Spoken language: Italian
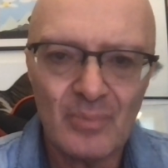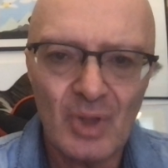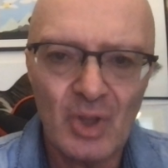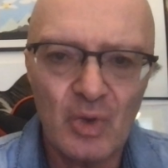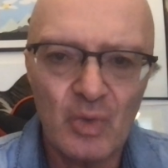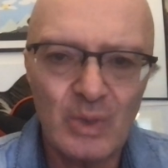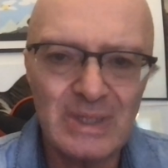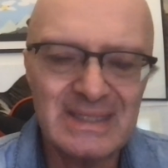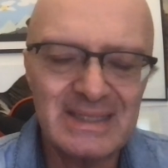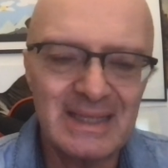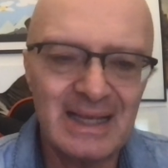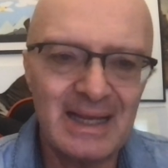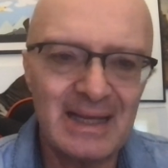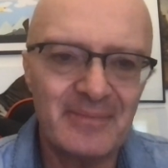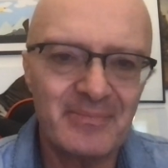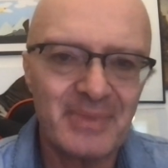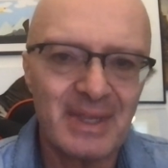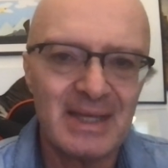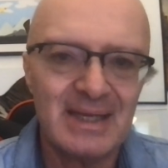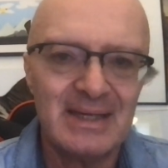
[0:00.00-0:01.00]

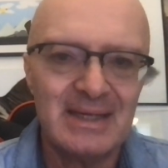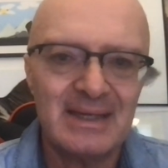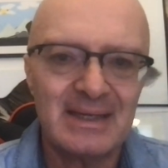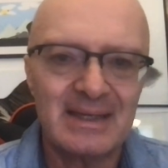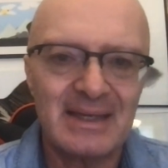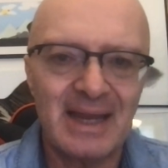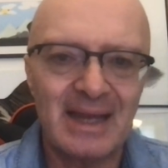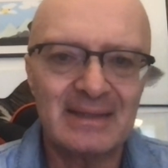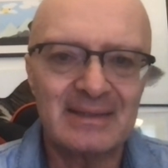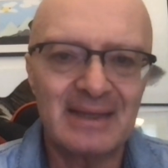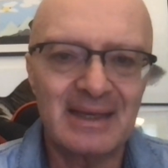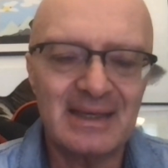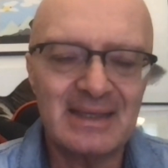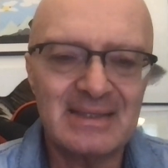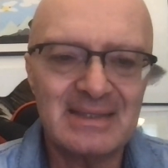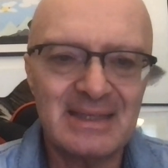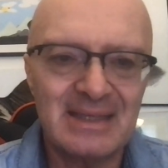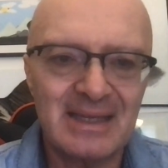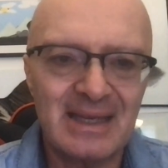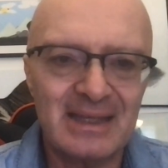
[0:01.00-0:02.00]
Questa
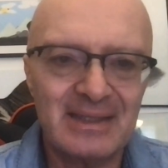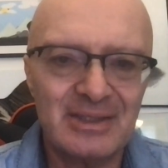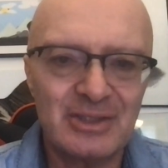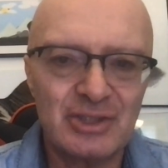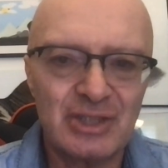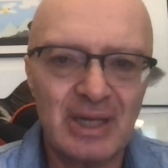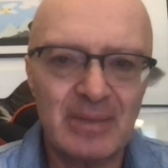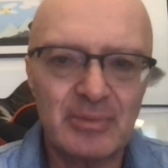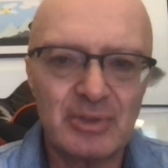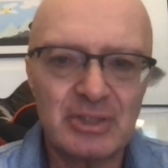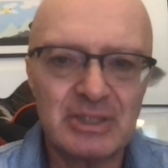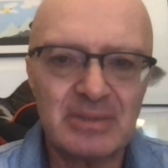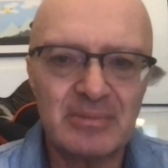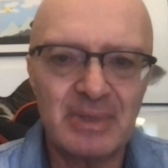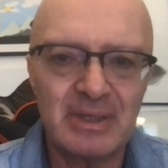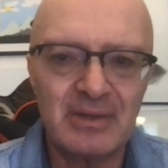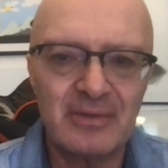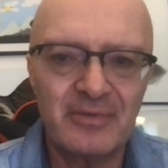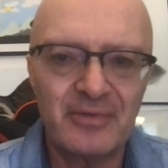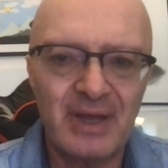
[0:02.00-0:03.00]
caratteristica, diciamo, si
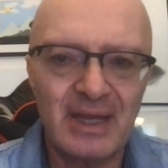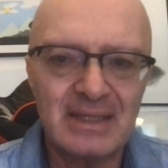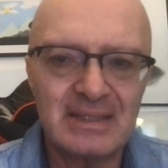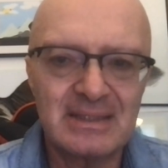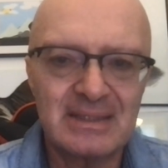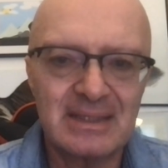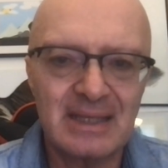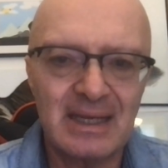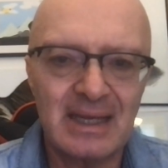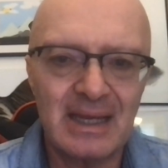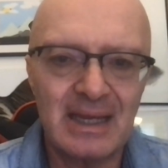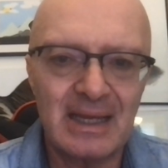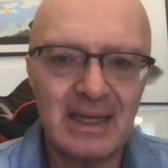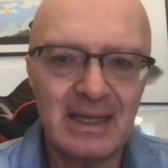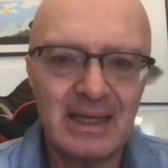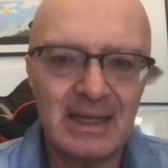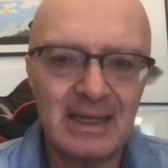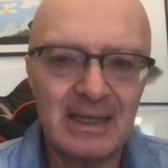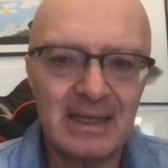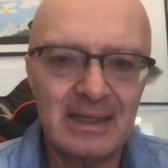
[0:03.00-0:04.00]

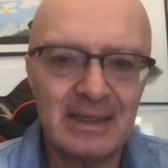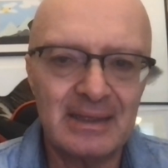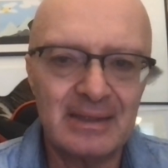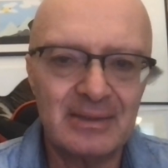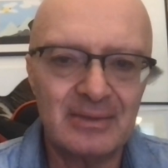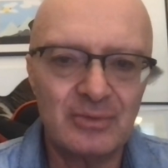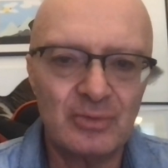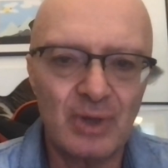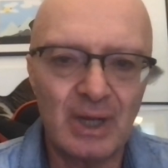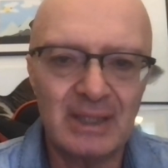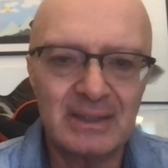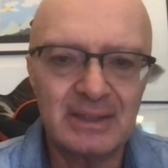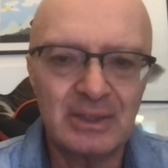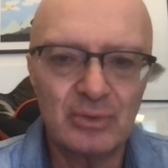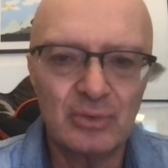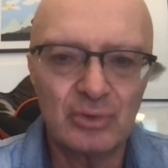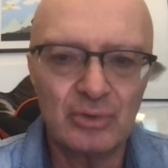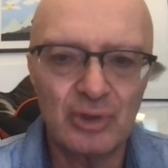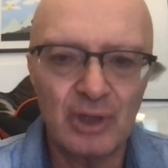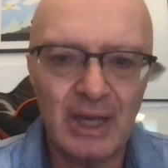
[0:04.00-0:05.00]
manifesta durante
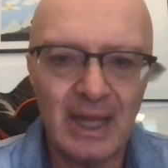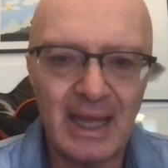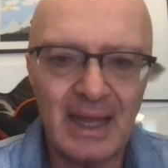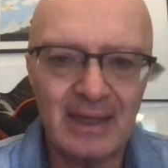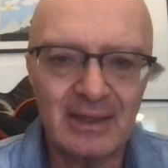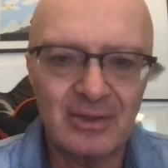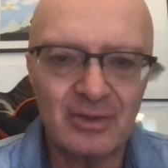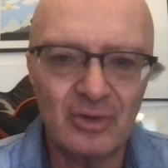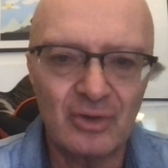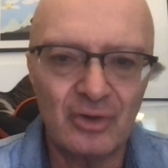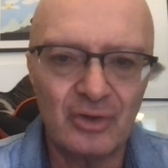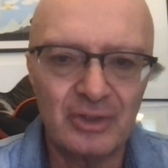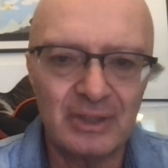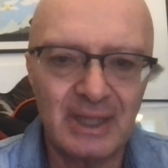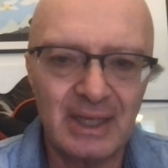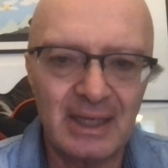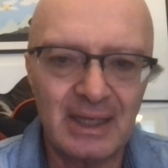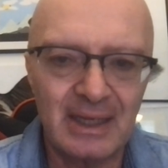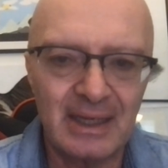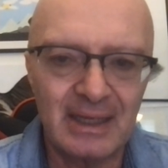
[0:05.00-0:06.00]
tutto l'arco
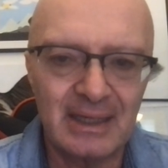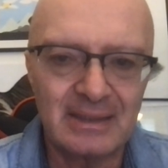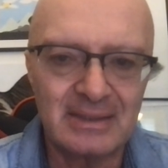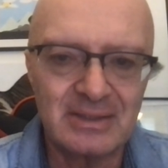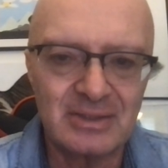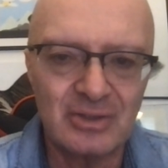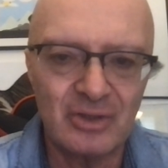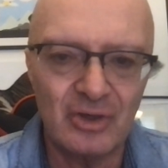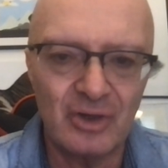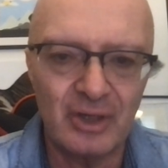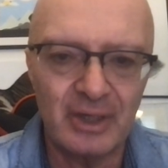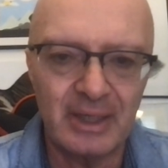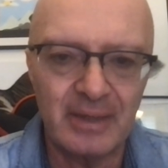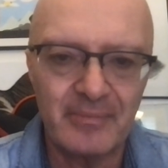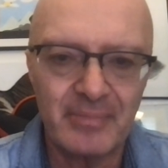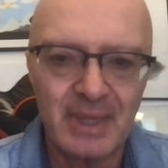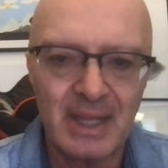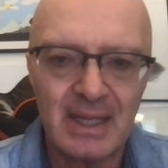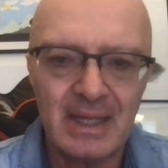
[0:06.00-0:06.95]
della relazione.